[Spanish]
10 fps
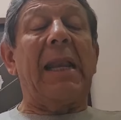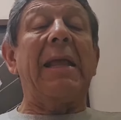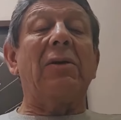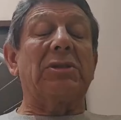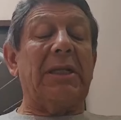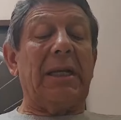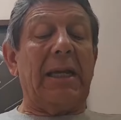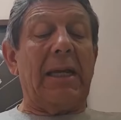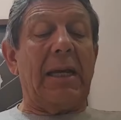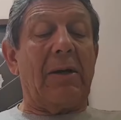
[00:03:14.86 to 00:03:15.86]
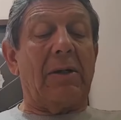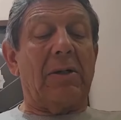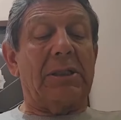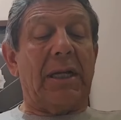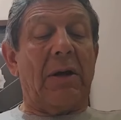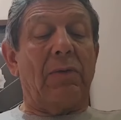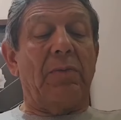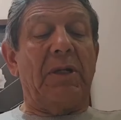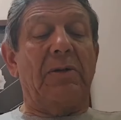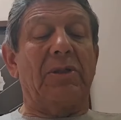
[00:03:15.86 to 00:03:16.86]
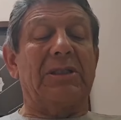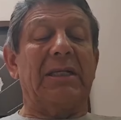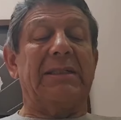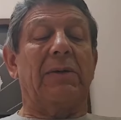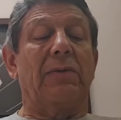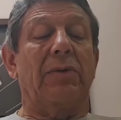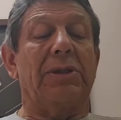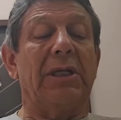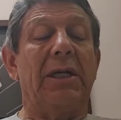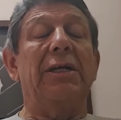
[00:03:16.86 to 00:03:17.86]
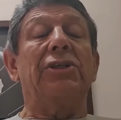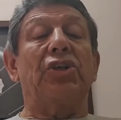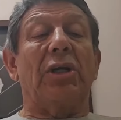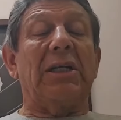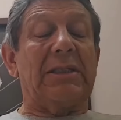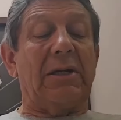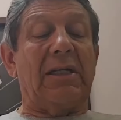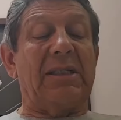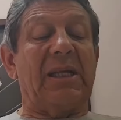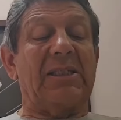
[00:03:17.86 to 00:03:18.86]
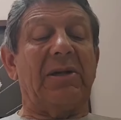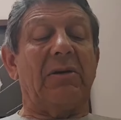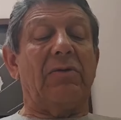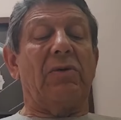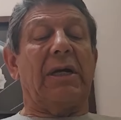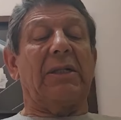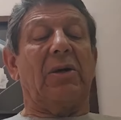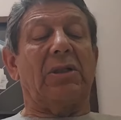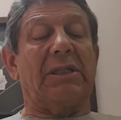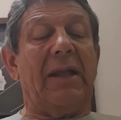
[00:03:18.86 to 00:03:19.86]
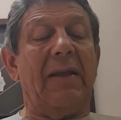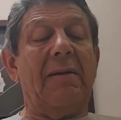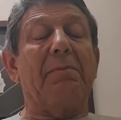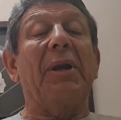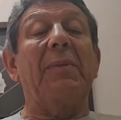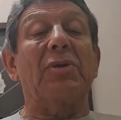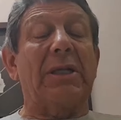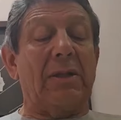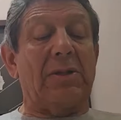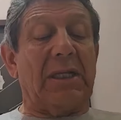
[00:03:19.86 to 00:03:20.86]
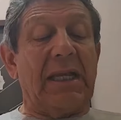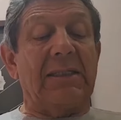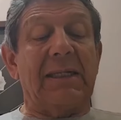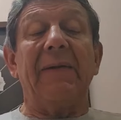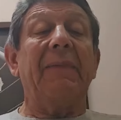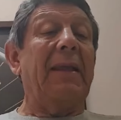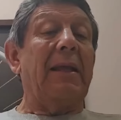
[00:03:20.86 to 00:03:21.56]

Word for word: Renko sigue a, un 1 minuto 6 segundos. Jonas ahora es tercero a 1.14. Primos a 2.15.